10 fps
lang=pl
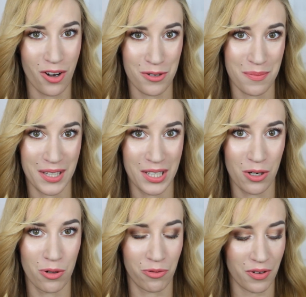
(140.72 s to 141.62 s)
do
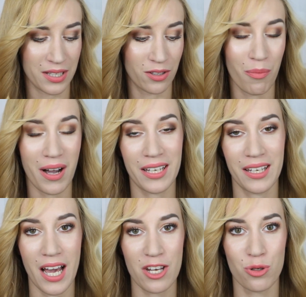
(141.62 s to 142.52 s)
kosmetyków, e, do
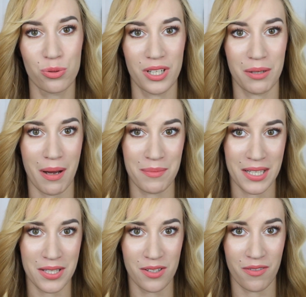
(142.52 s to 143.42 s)
makijażu, których mam
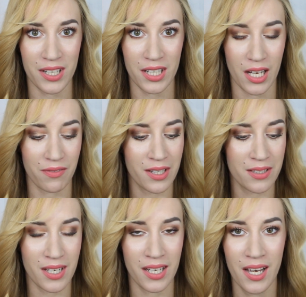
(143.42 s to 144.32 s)
zdecydowanie
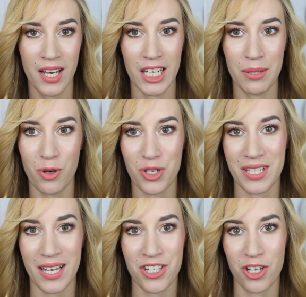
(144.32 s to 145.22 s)
najwięcej i
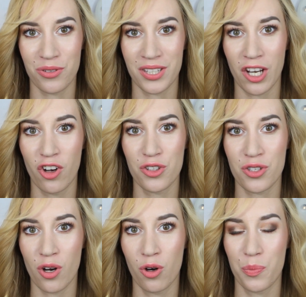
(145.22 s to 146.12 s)
może zacznę od tego,
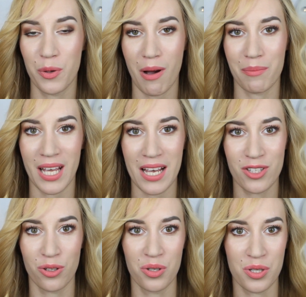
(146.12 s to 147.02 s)
co kupiłam na
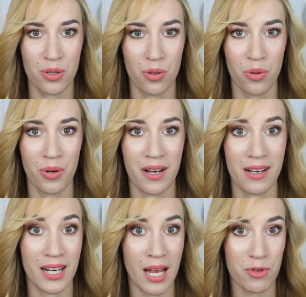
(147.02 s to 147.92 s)
stoisku
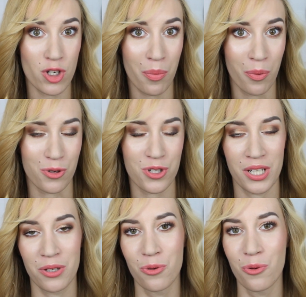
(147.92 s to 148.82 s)
e, Glam Shopu,
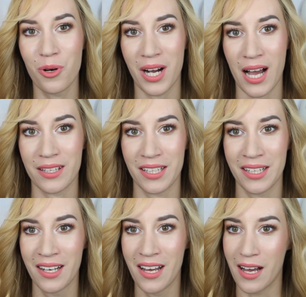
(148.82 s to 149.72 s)
czyli u
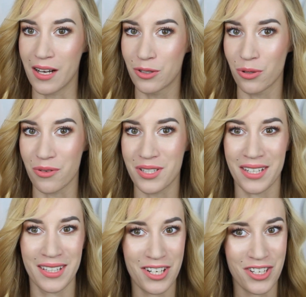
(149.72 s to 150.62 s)
Hani, którą
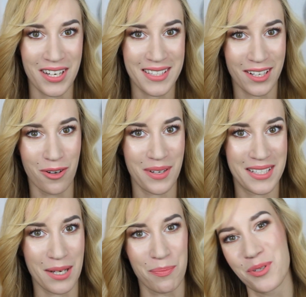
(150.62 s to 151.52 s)
serdecznie z tego
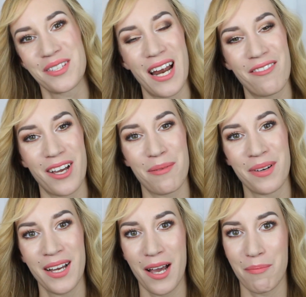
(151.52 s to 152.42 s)
miejsca
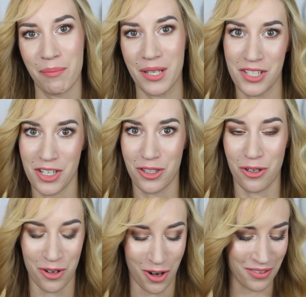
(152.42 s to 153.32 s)
pozdrawiam, mam nadzieję, że
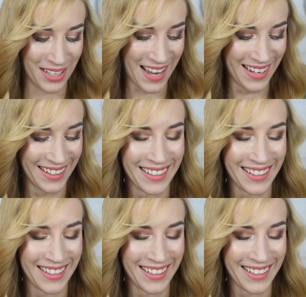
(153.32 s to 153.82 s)
to ogląda.